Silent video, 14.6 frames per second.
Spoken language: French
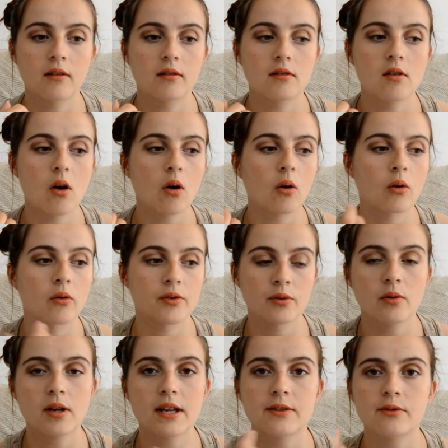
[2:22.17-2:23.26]
leur
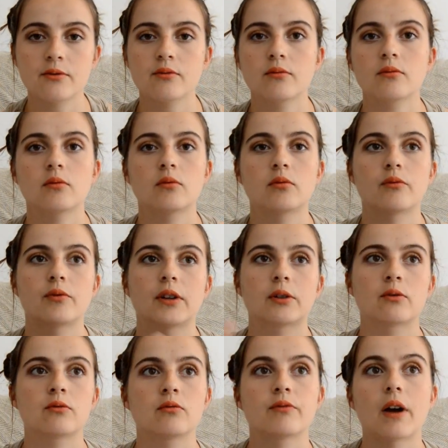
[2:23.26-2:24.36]
relation conflictue...
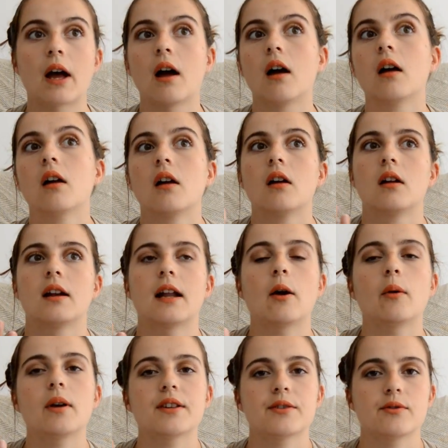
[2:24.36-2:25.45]
Enfin, la
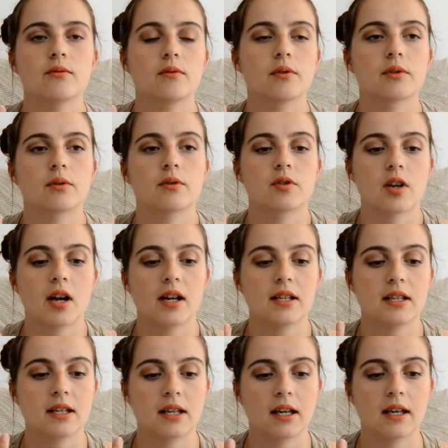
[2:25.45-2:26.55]
relation entre
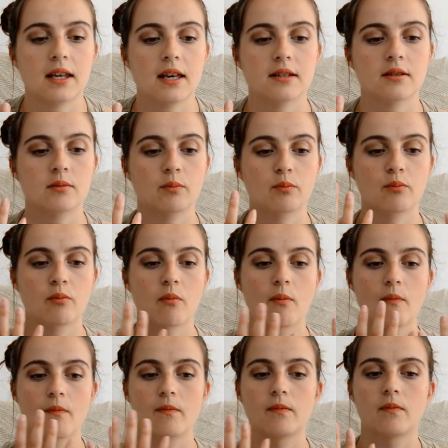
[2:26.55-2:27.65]
Charlie et Reyes,
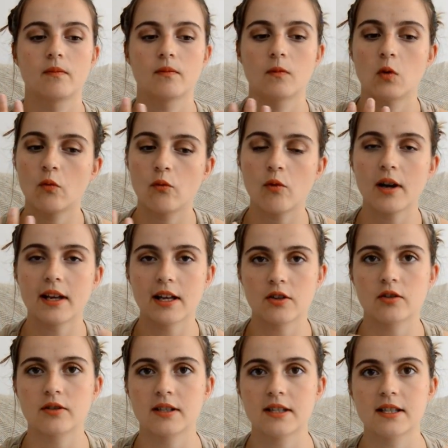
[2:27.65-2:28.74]
on voit quelque
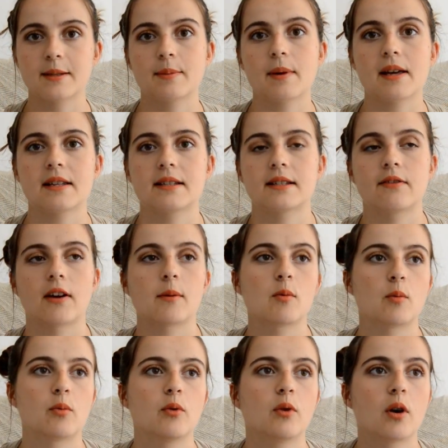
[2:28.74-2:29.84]
chose qui se passe, c'est
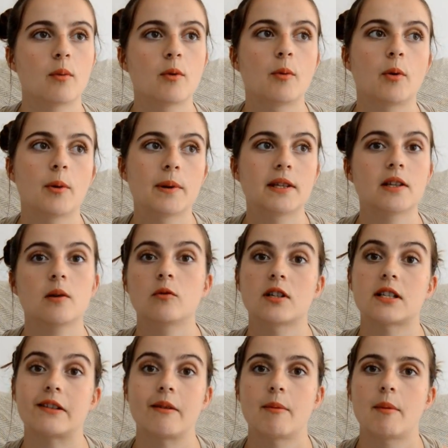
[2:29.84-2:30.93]
vraiment plus comme le premier tome où elle
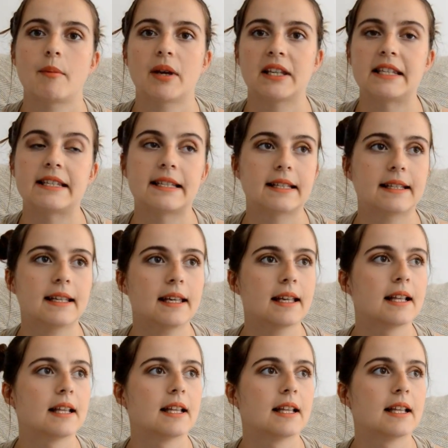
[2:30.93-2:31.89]
savait même pas qui c'était.